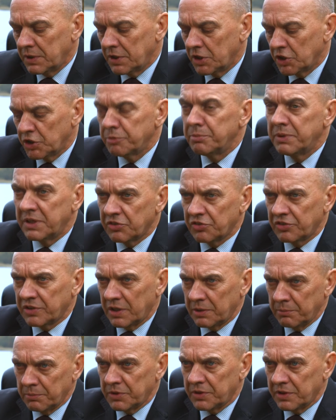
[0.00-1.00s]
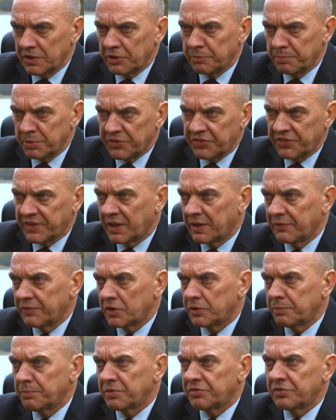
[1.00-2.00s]
od mieszkań, bo to jest podstawa,
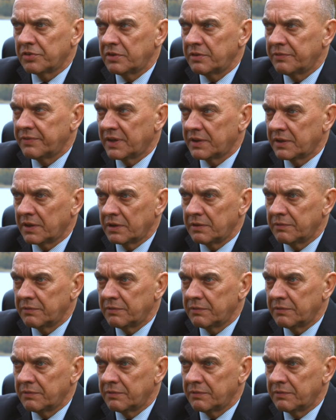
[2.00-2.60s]
od poszukiwania